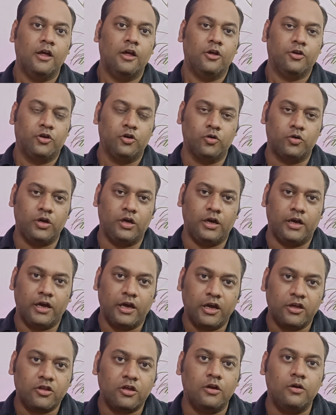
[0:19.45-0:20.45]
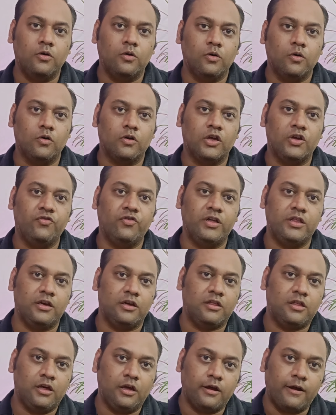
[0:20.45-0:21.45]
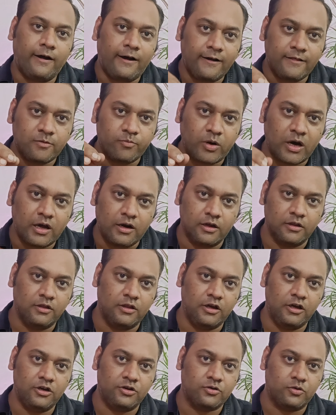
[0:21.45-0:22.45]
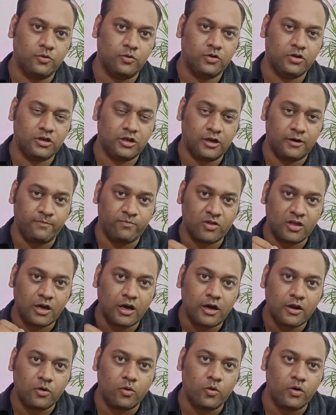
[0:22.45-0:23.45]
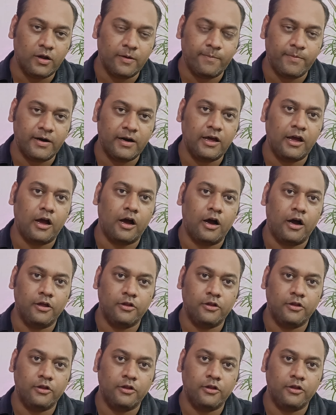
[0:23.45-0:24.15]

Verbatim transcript: क्योंकि ऐसे लोगों की वजह से आज भारत देश को शर्मसार होना पड़ा